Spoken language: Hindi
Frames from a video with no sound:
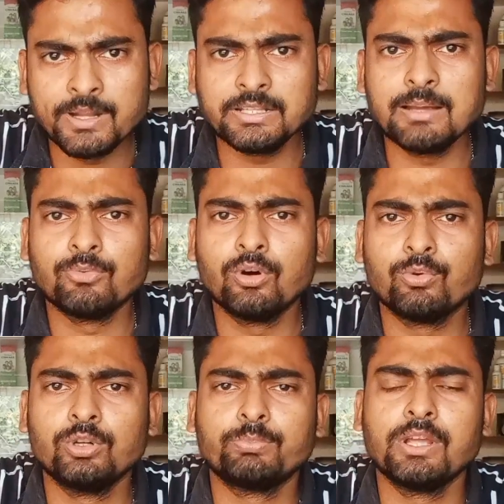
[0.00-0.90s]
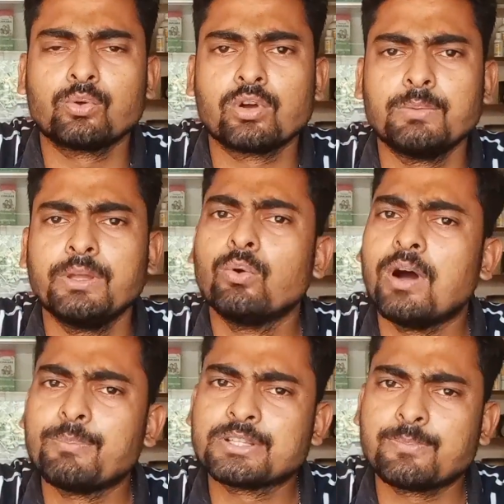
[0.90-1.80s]
पेटीएम हो फोन पे हो गूगल पे हो
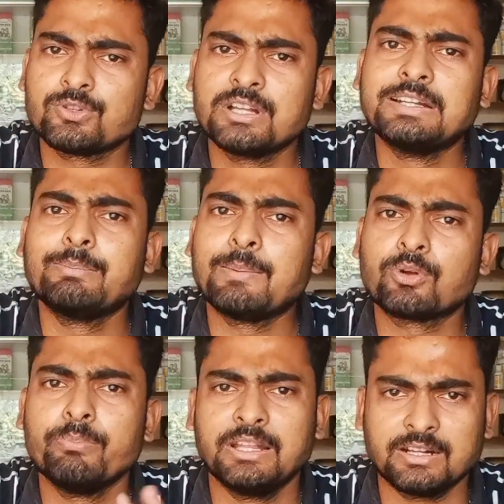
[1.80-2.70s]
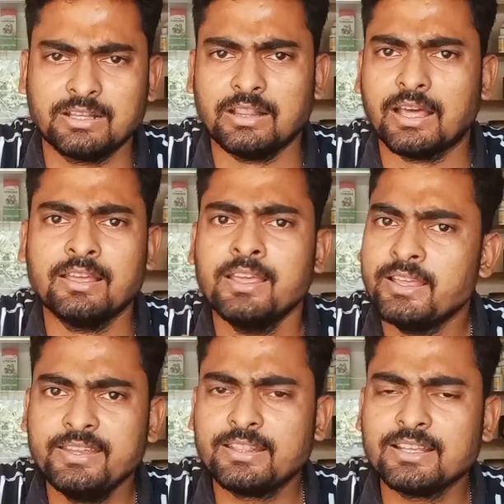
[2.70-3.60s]
वहाँ पे सपोर्ट सेंटर में आपको मेल कर देता है
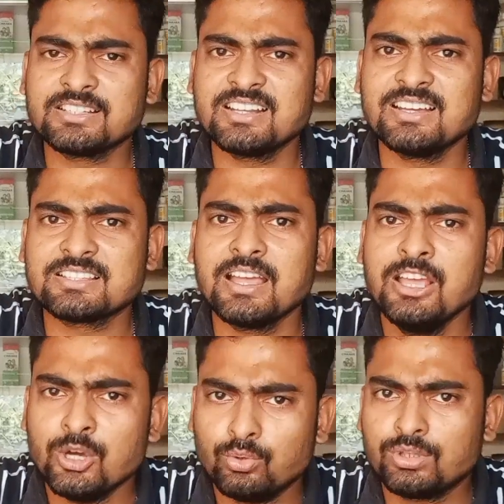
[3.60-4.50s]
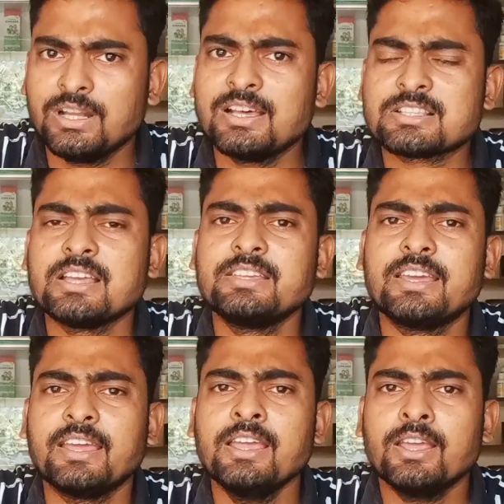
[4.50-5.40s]
ये इतना सारा रास्ता है दूसरा रास्ता
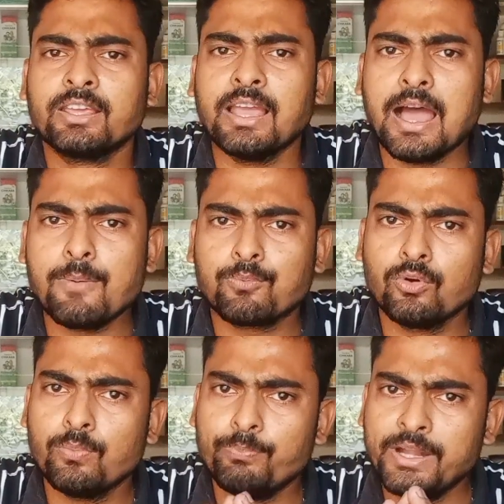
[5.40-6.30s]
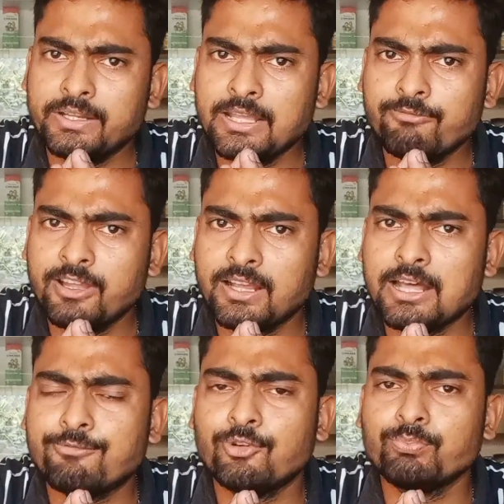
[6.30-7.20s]
ये है कि आपको पेटीएम
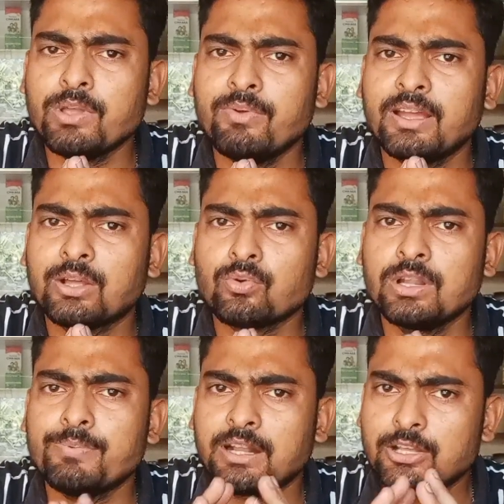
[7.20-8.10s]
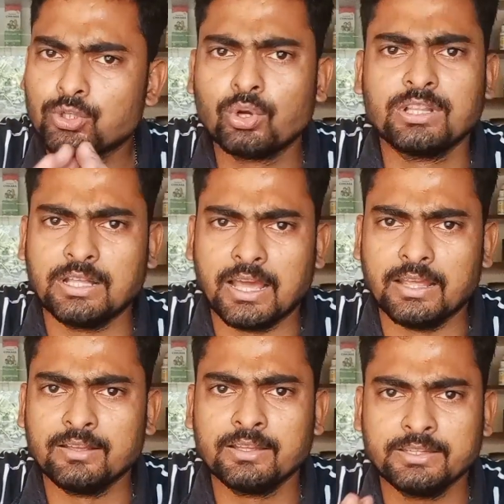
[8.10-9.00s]
वगैरह फोन पे वगैरह गूगल पे वगैरह छोड़ देना
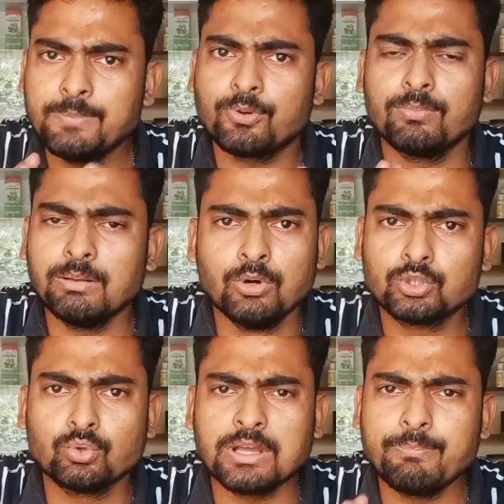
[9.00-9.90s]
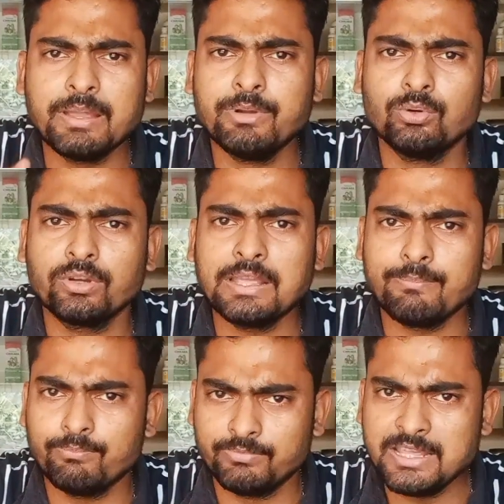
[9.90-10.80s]
है ये प्रॉब्लम हो चुका है पेमेंट हो
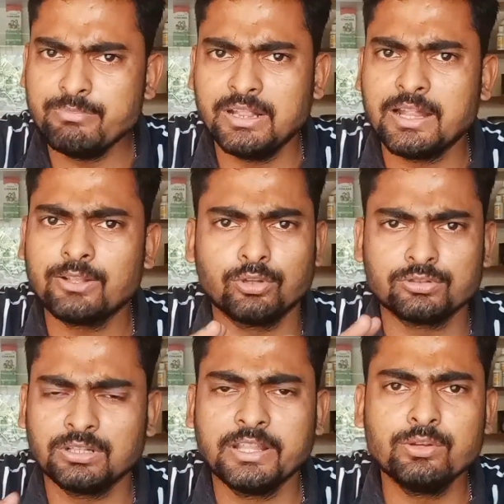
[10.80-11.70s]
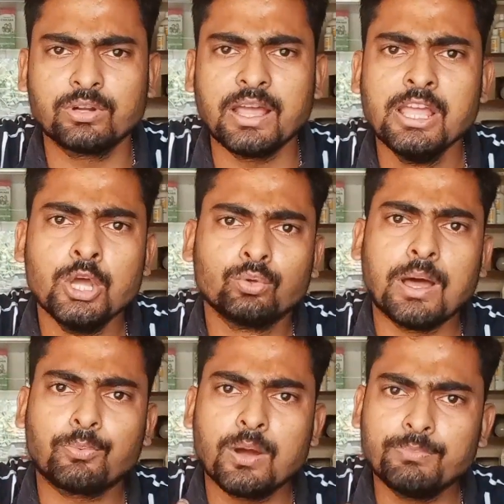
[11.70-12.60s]
गया नहीं मिल रहा है सोल्यूशन नहीं हो रहा है
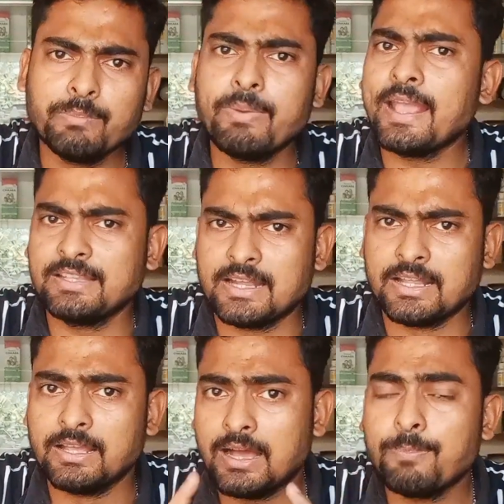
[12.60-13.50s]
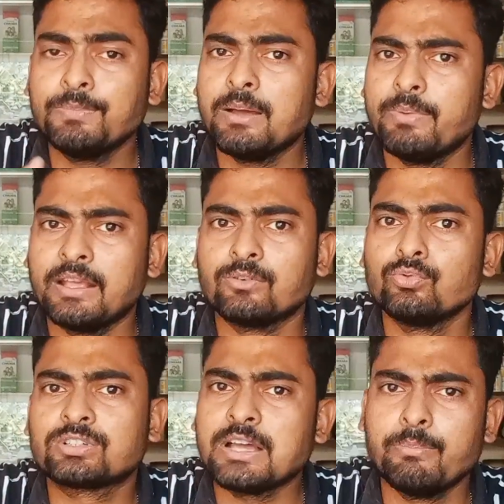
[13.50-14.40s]
तो आपको अपने बैंक जाना है अपना
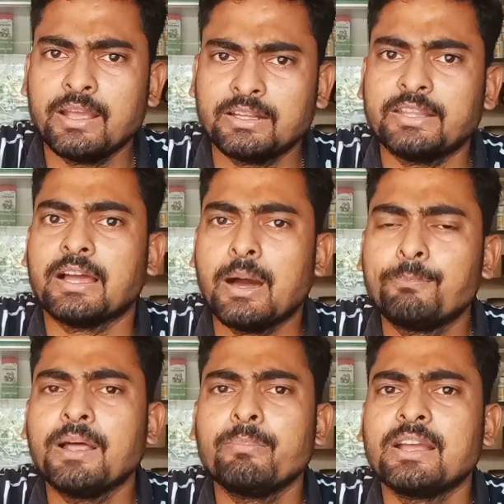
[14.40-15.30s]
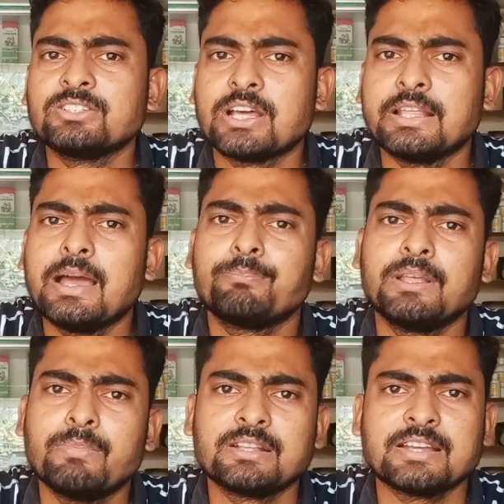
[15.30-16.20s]
बैंक उसका बैंक नहीं अपना बैंक जाना है
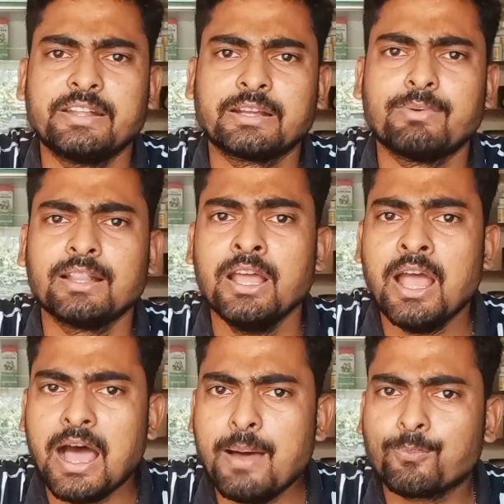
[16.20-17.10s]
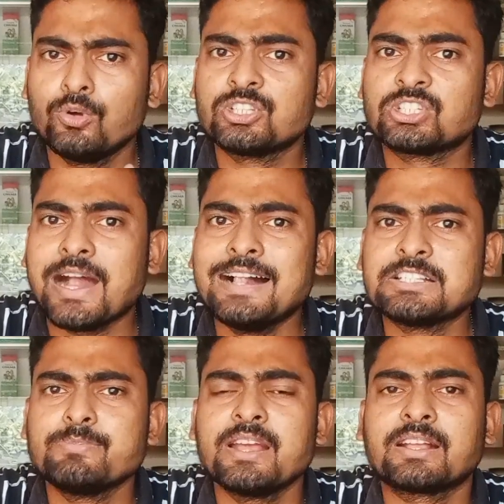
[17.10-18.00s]
अपने बैंक जाने के बाद आपको
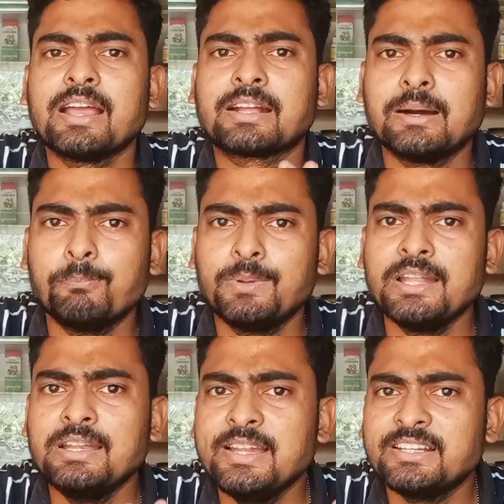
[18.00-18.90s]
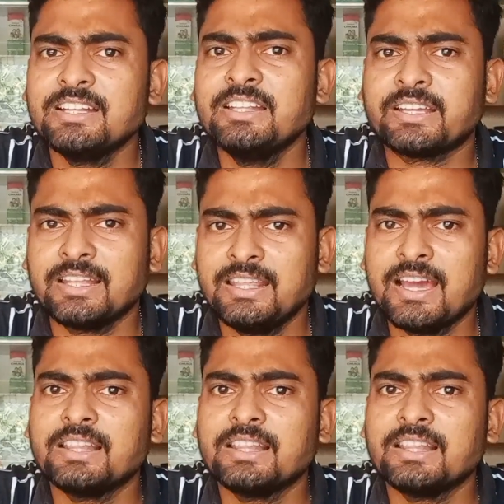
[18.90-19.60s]
चार्ज बैक का कंप्लेन लेटर लिख के ले